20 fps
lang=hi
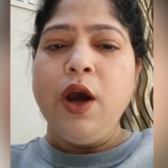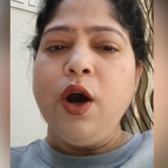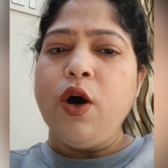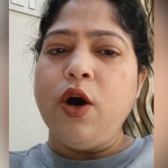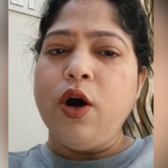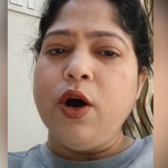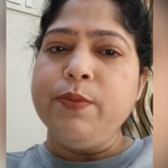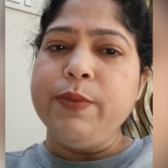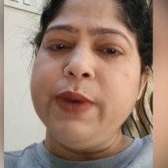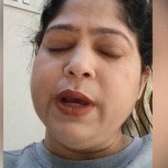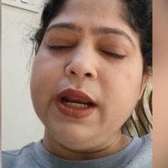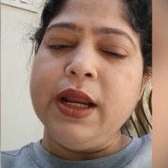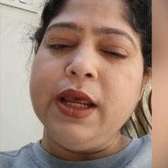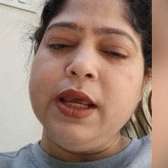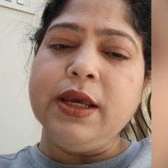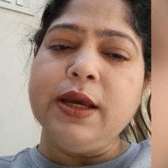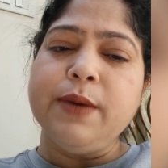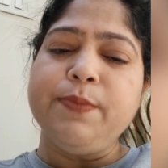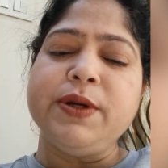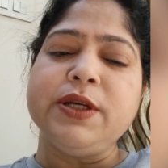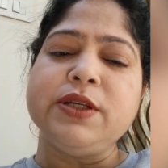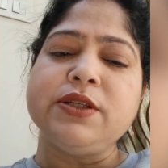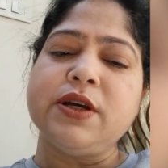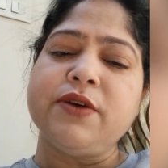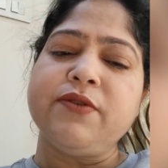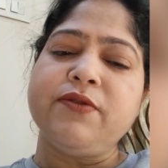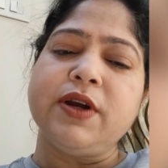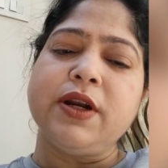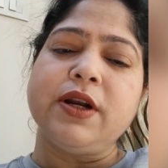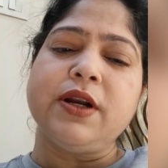और मैंने ये प्रिजर्व
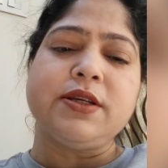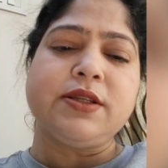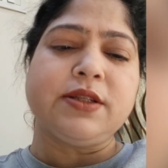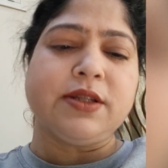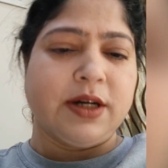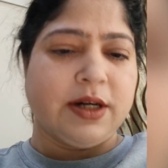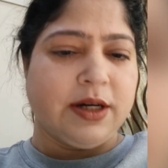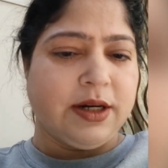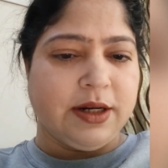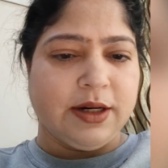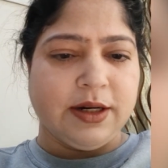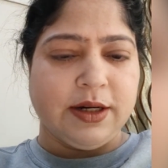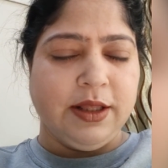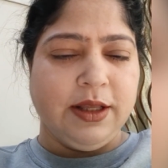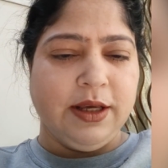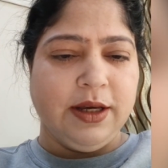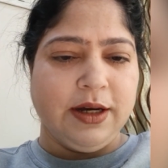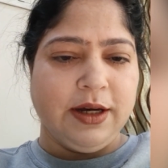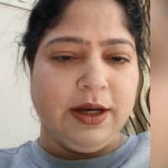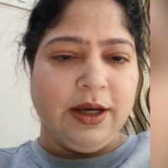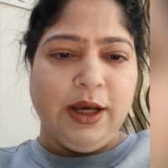करना स्टार्ट कर दिया